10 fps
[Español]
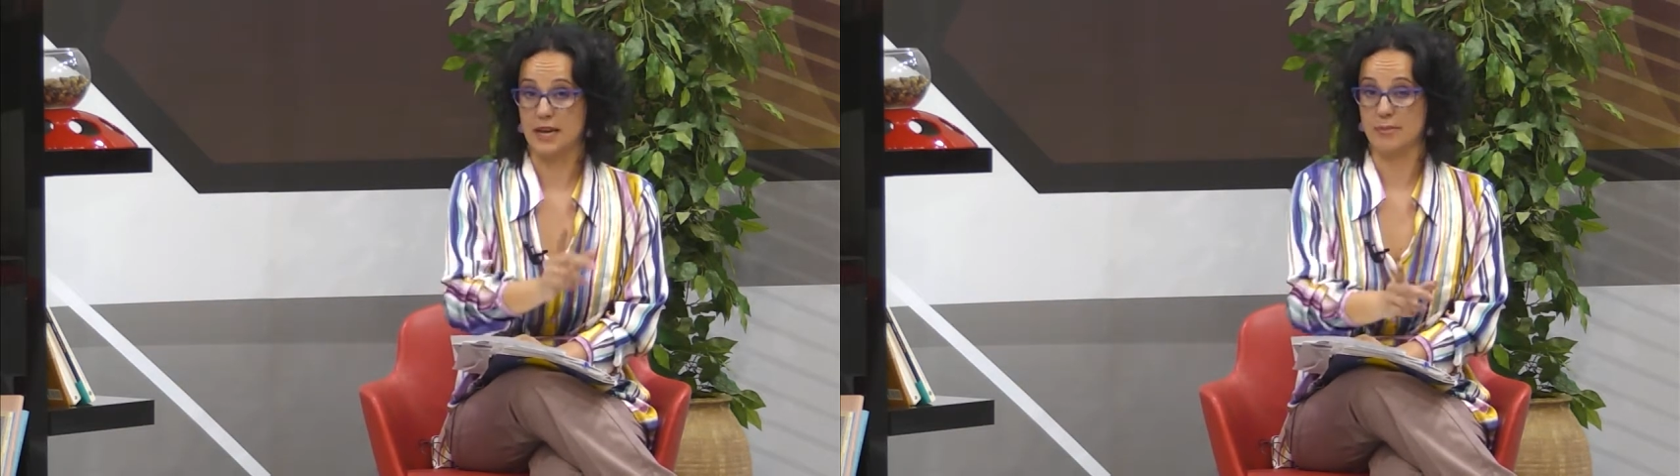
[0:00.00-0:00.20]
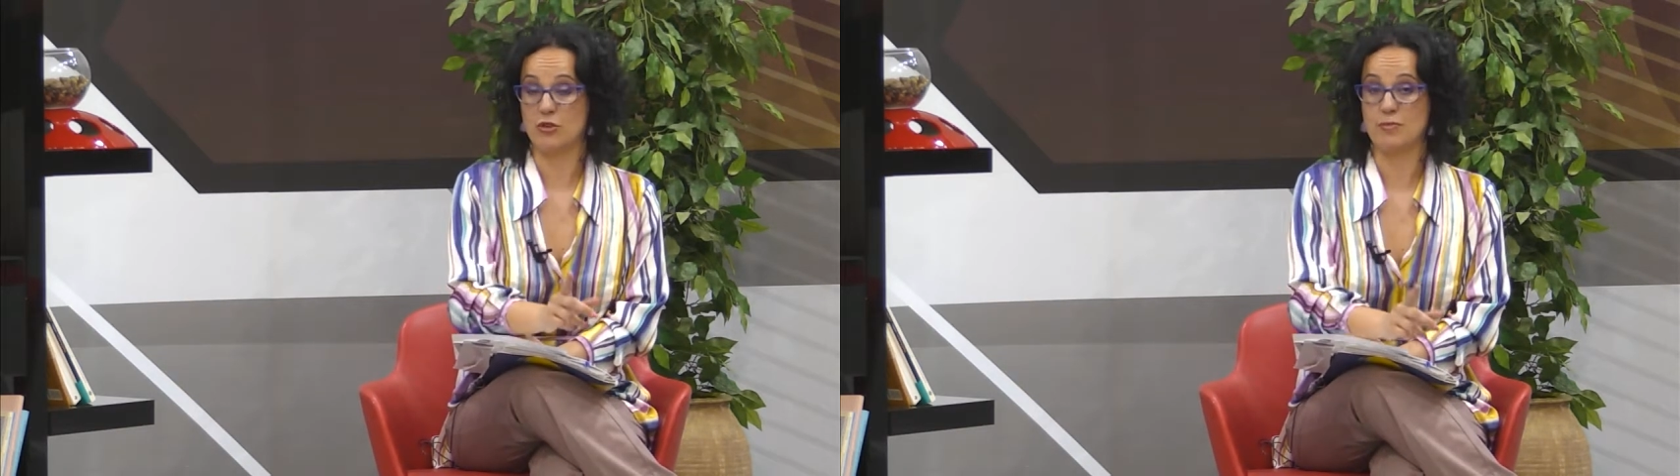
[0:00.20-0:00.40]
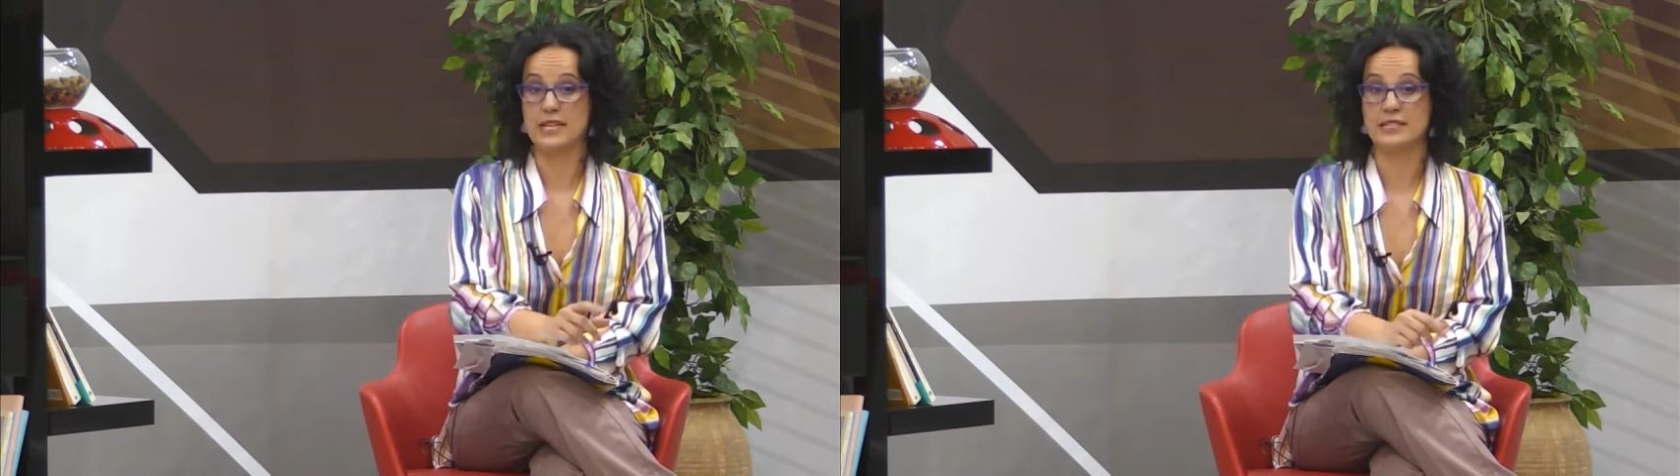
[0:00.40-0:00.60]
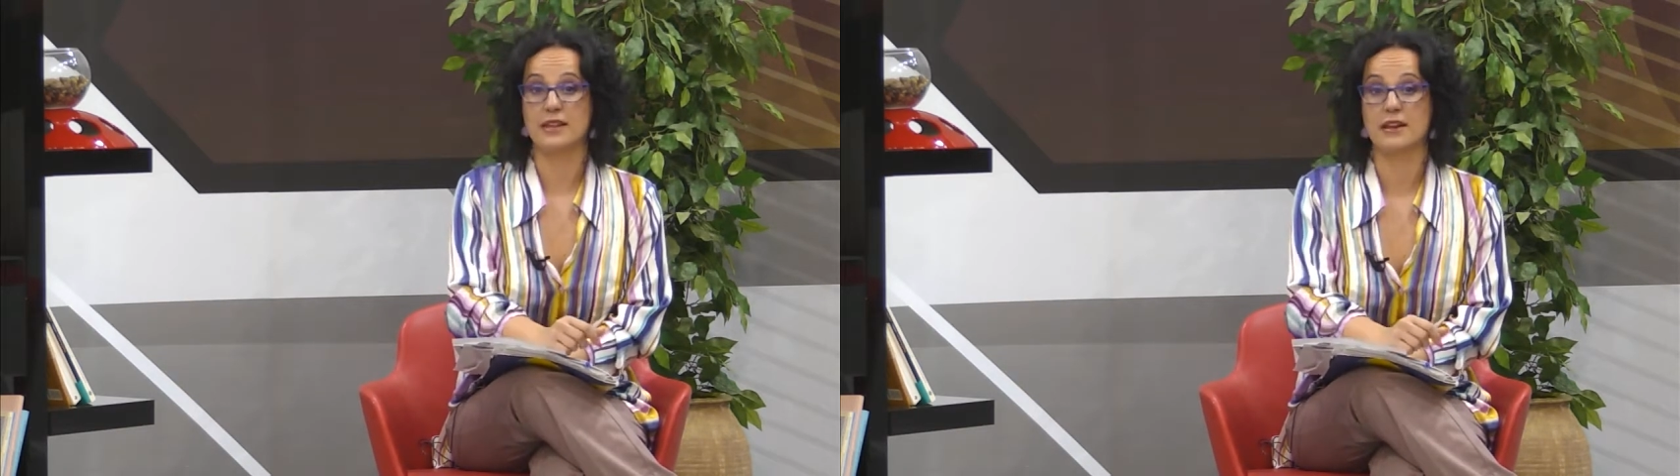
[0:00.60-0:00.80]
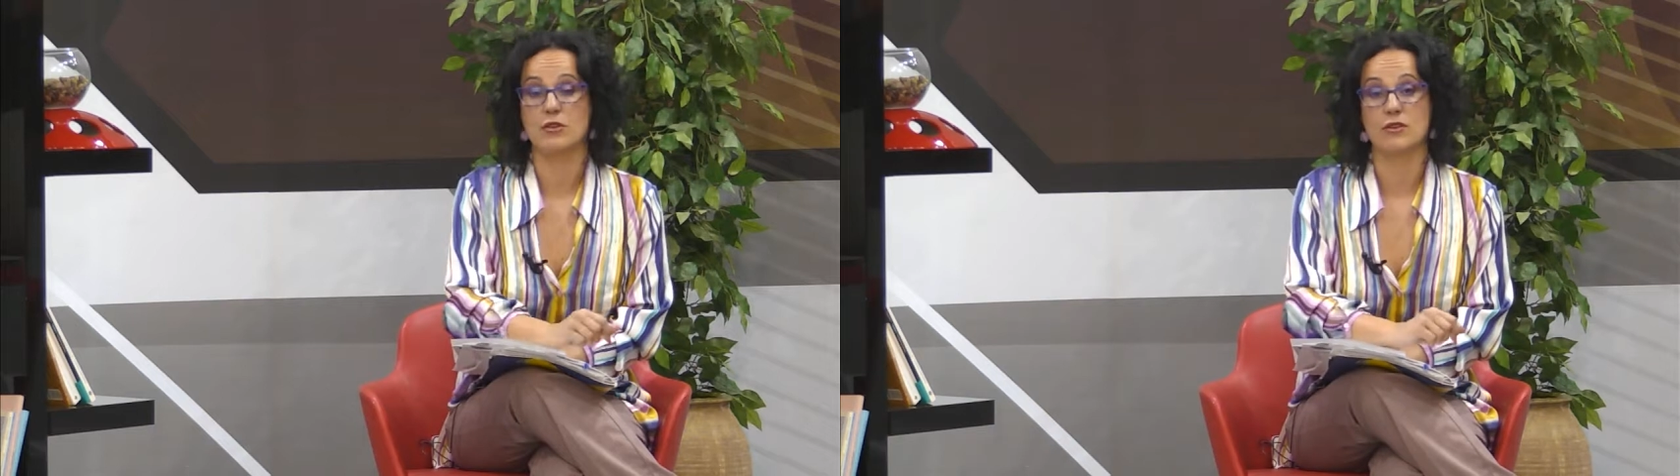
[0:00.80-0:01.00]
Gemma Domenech
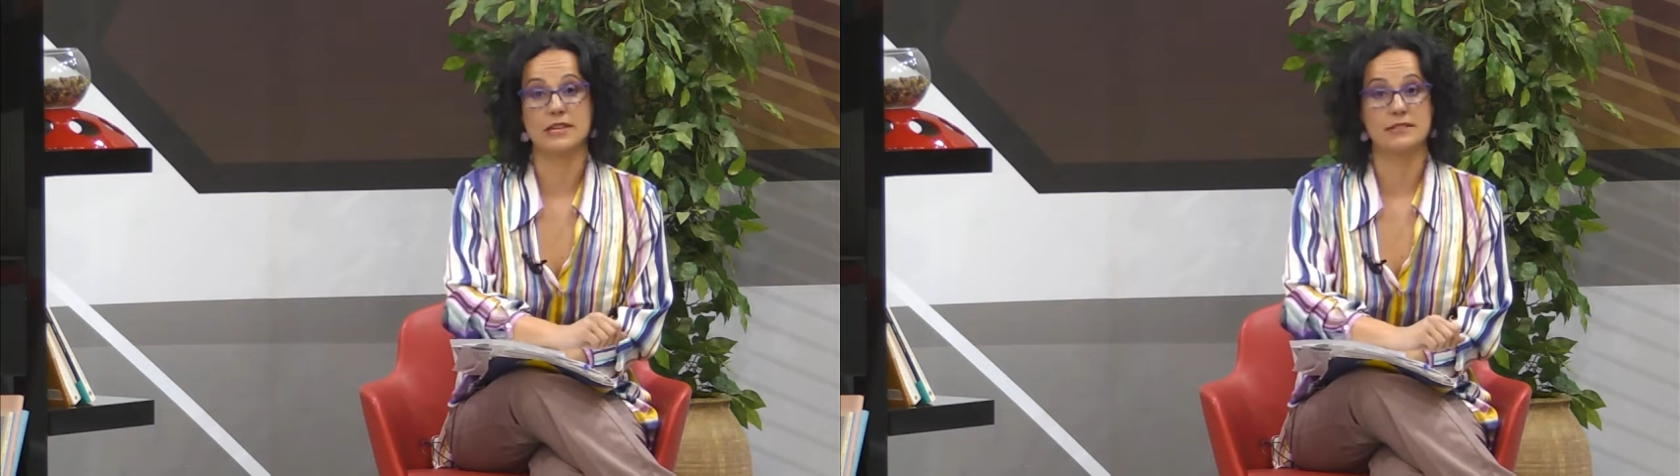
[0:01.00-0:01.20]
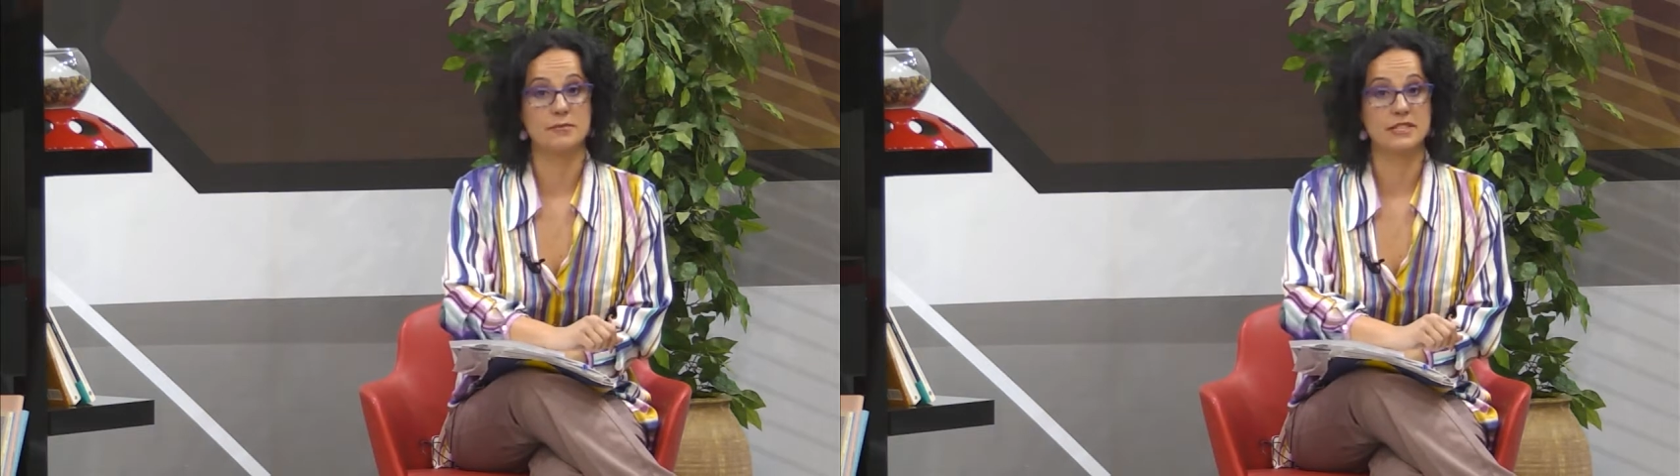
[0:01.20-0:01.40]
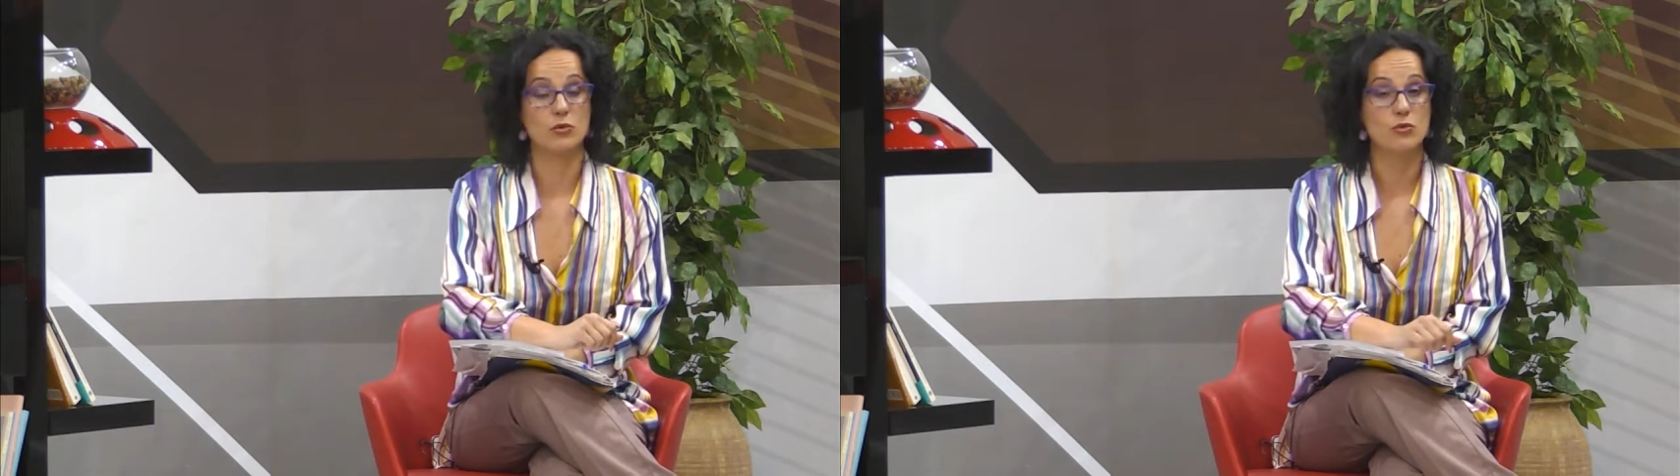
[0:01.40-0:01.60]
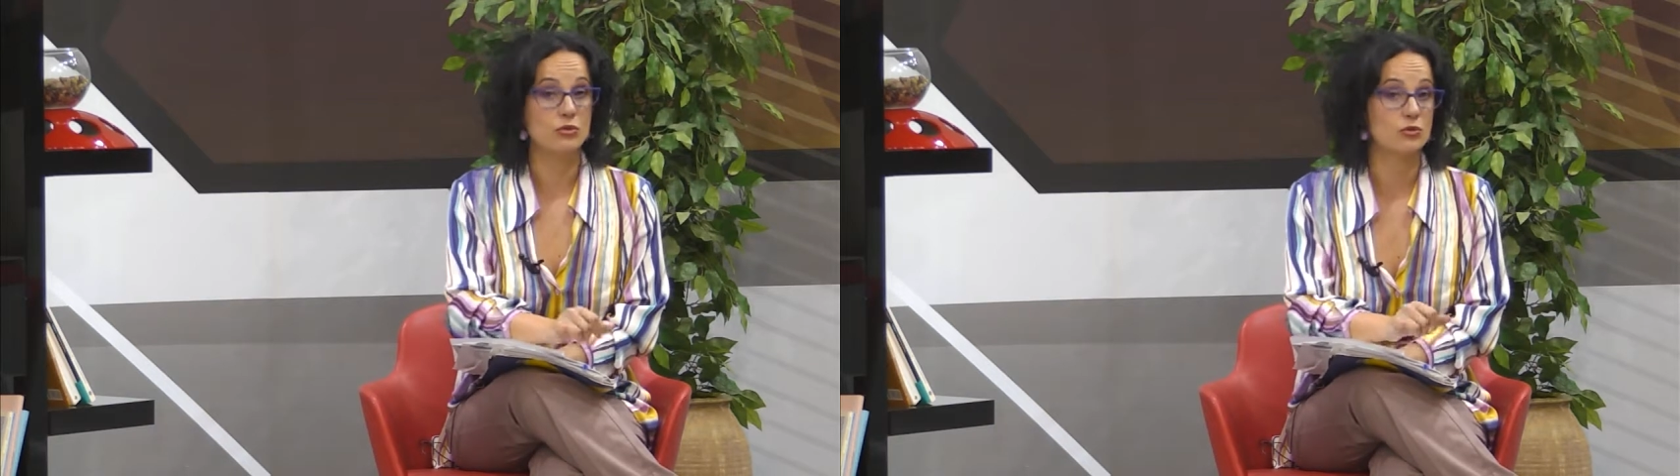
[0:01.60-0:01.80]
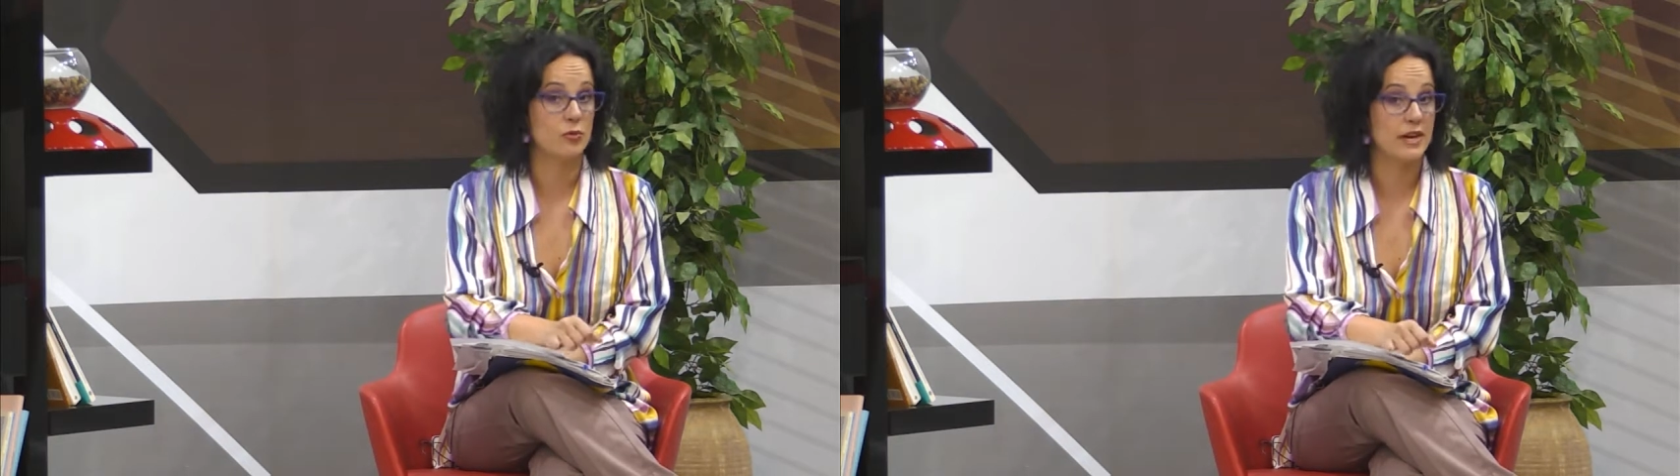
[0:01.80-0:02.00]
si recordáis, el mes de
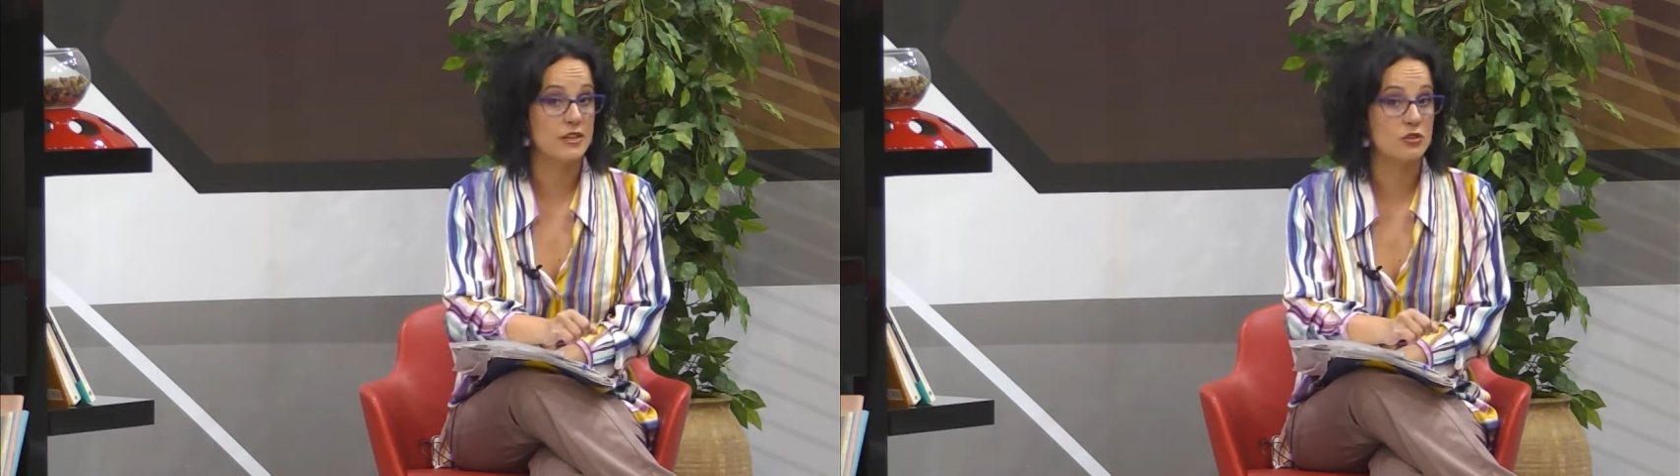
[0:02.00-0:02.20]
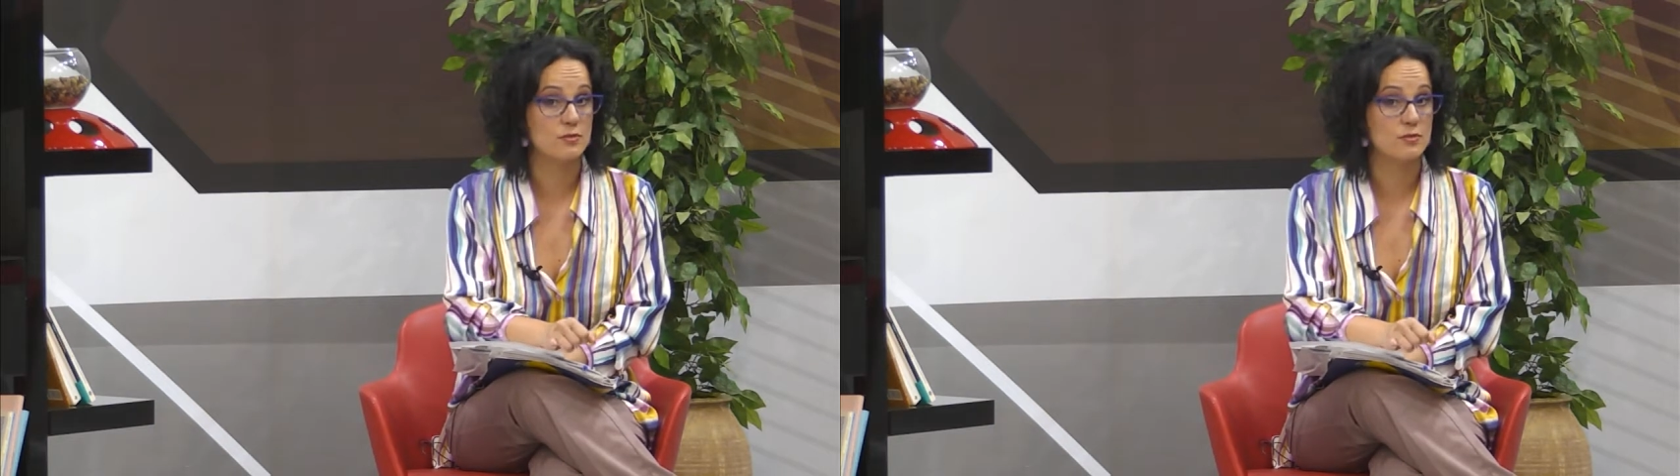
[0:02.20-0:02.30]
junio estuvo aquí,